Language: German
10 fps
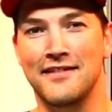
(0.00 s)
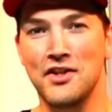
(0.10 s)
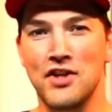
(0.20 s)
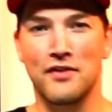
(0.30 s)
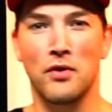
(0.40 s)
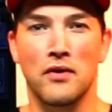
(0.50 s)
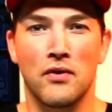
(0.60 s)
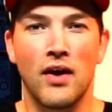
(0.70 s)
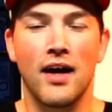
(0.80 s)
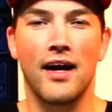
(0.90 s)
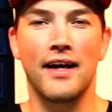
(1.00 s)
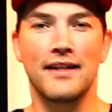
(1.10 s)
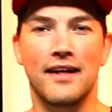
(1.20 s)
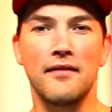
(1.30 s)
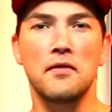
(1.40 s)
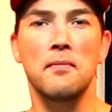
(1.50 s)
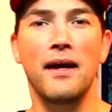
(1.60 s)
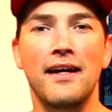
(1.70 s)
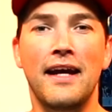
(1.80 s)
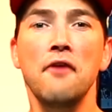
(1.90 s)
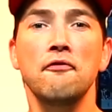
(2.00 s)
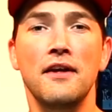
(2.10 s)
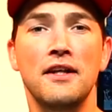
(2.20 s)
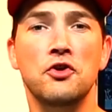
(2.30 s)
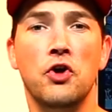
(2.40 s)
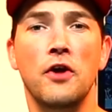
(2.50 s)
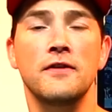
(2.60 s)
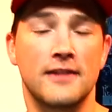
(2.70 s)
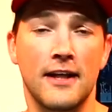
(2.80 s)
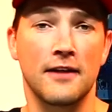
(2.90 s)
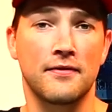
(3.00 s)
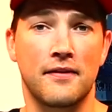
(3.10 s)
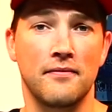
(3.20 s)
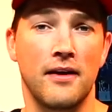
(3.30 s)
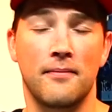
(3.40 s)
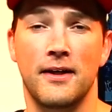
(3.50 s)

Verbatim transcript: DJs heutzutage eine ganze Menge Geld verdienen können, tja, das wissen wir ja